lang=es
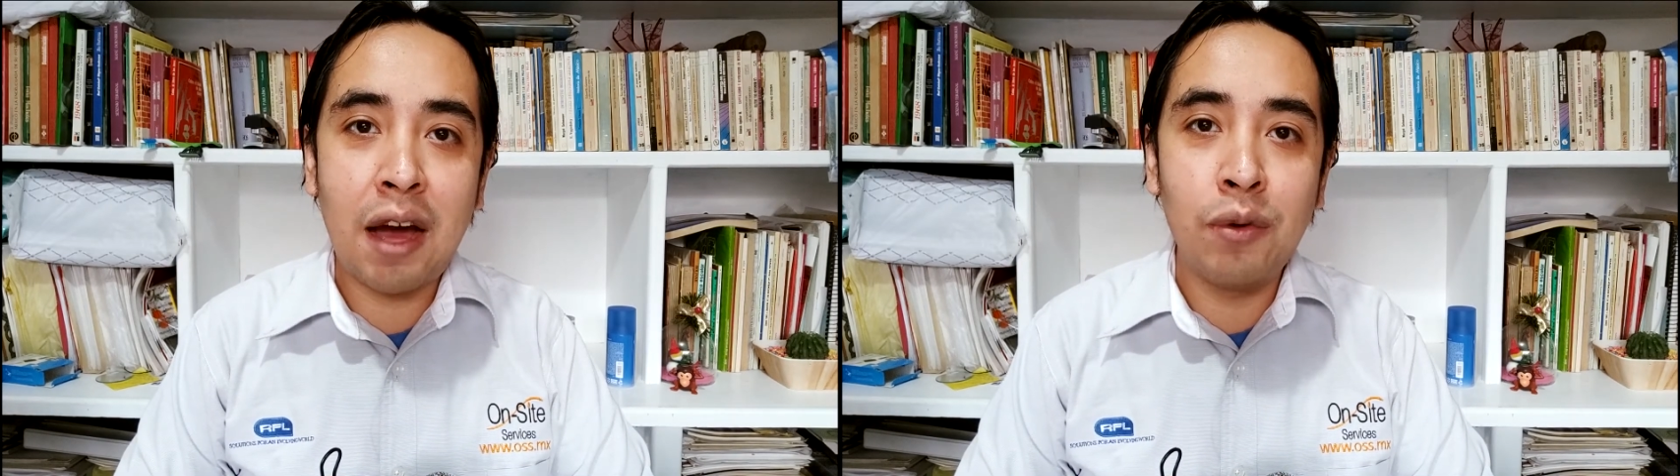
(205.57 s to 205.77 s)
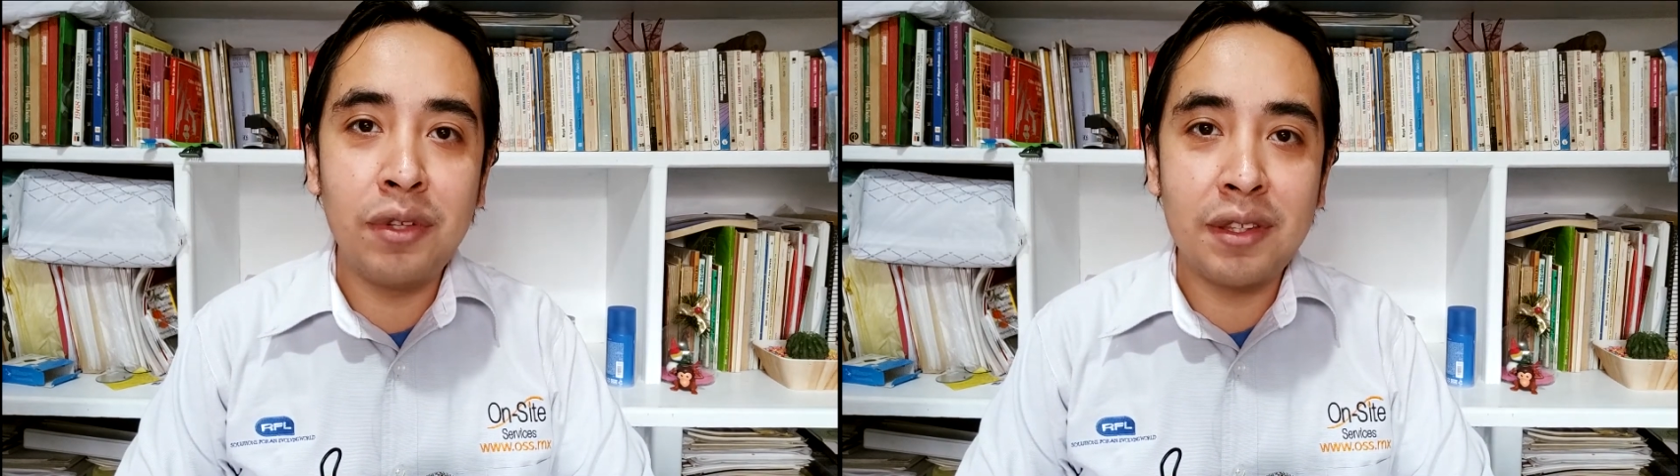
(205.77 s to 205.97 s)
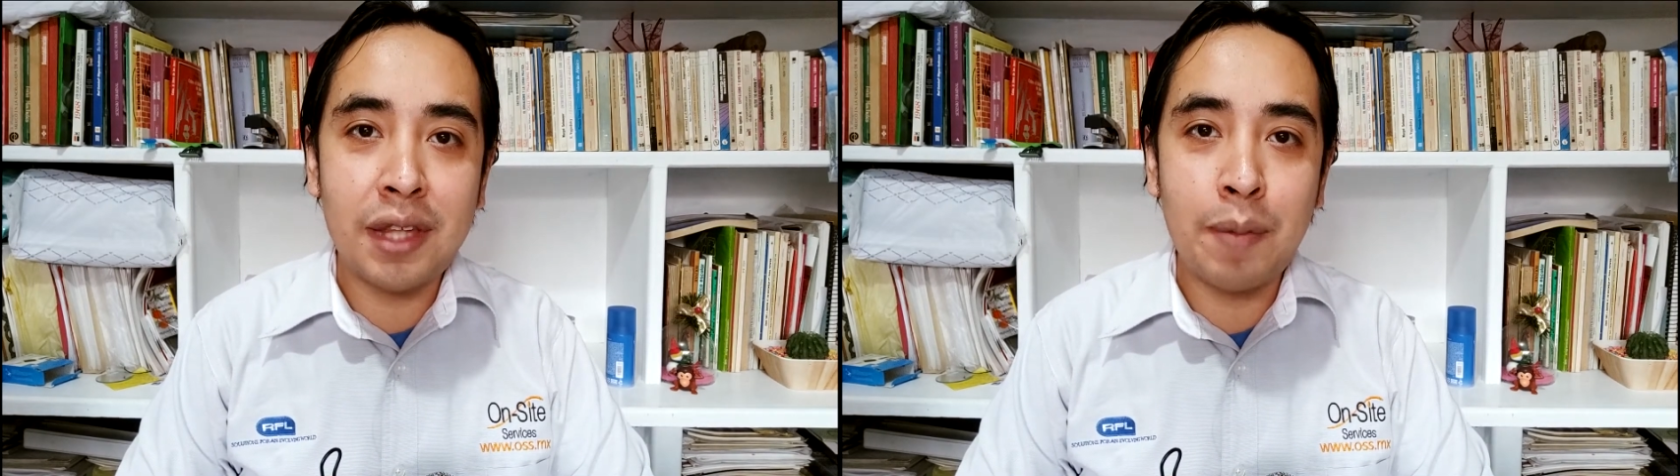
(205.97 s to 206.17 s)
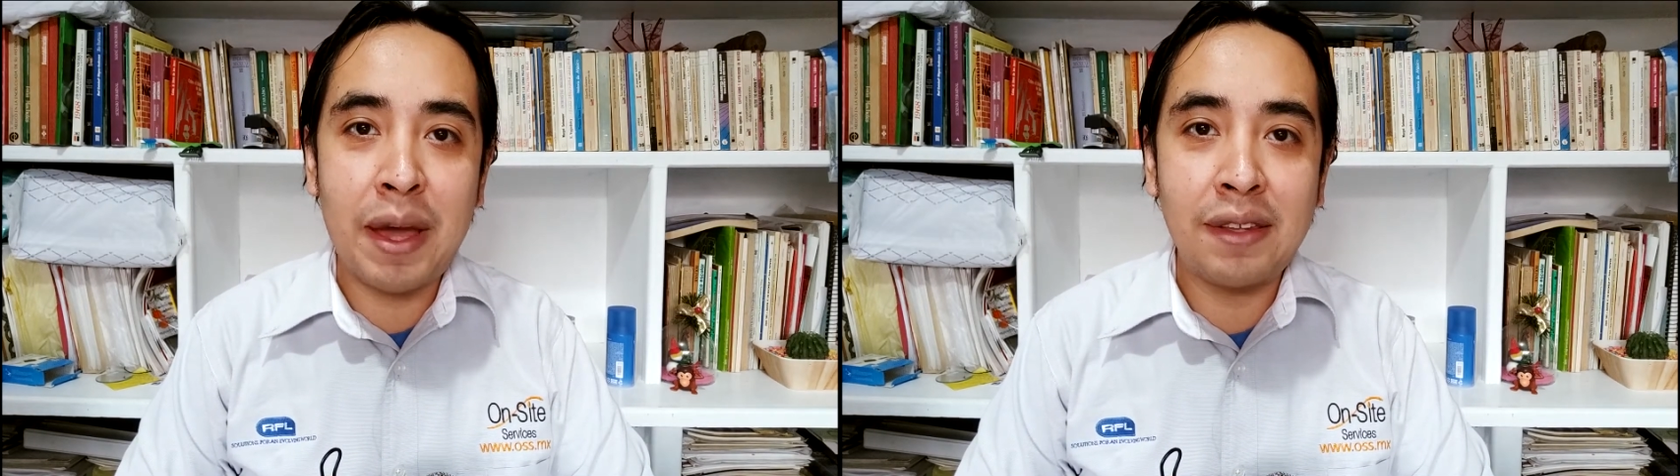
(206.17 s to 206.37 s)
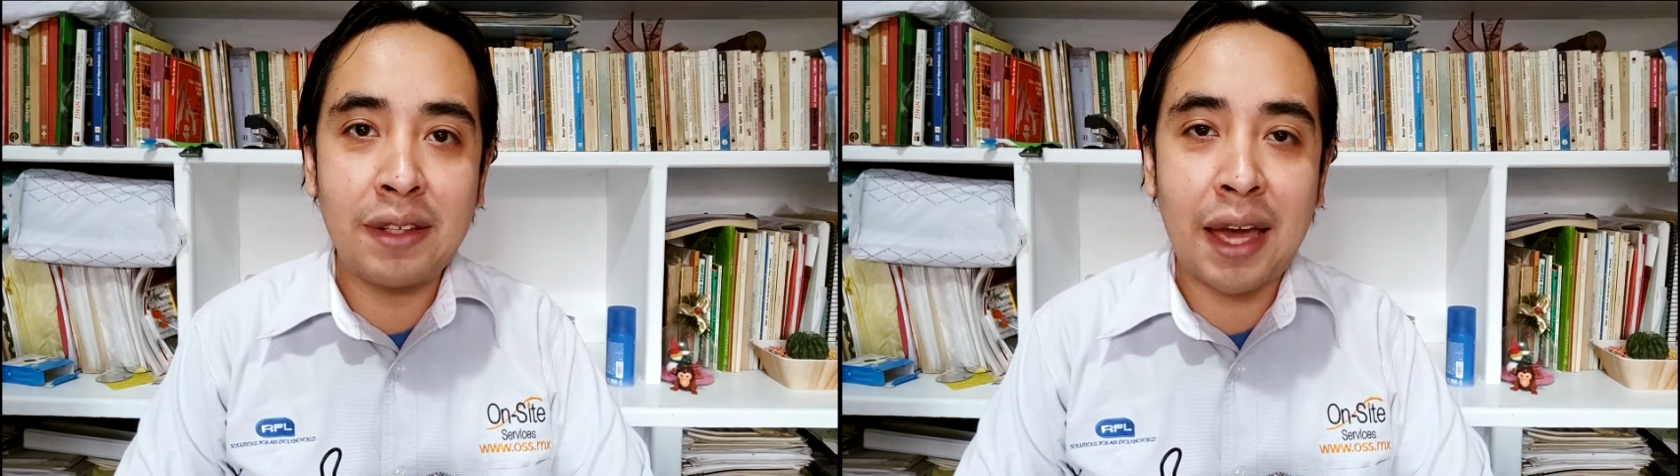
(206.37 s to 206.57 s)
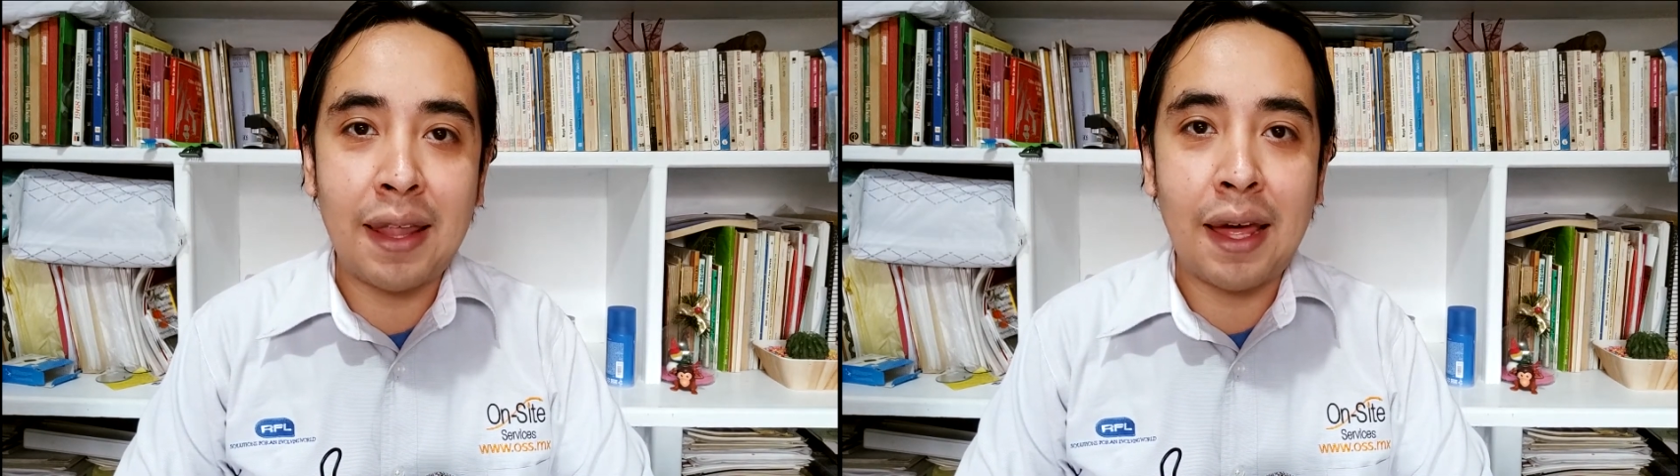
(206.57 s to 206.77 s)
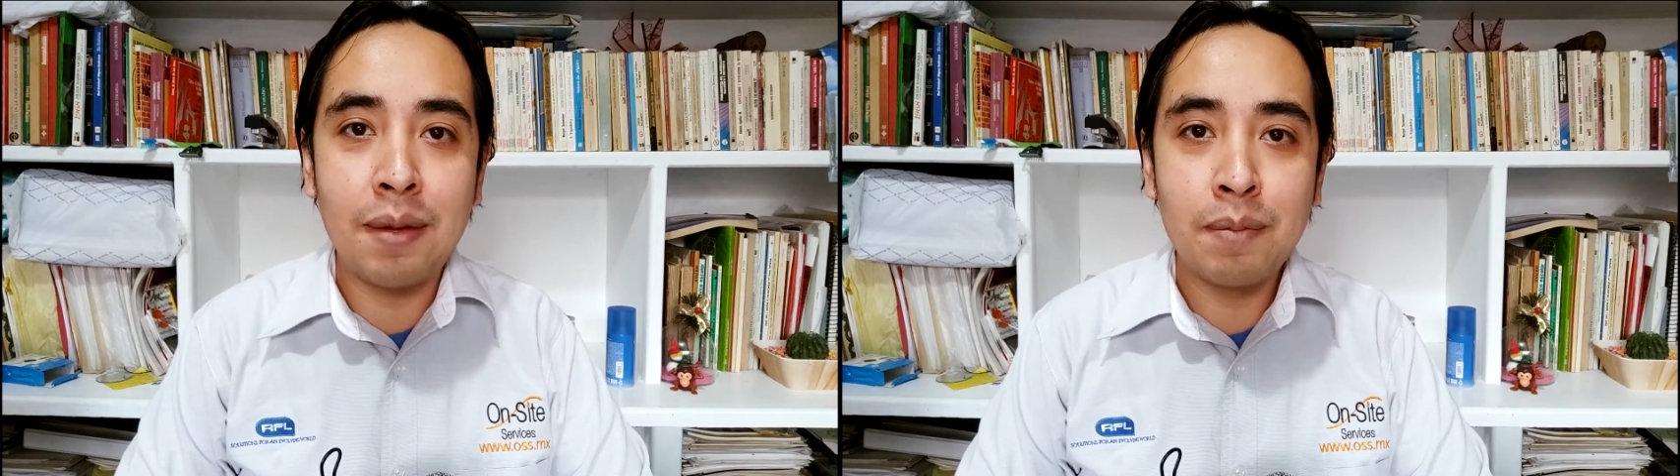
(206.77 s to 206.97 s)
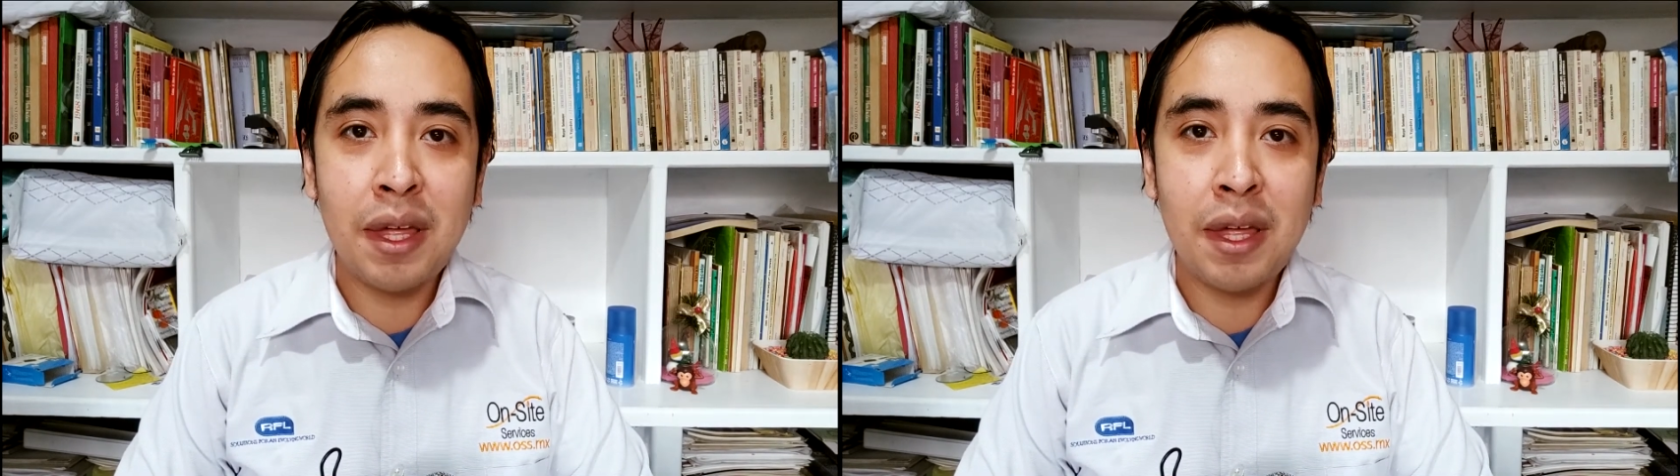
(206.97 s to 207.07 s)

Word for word: a un sistema SCADA.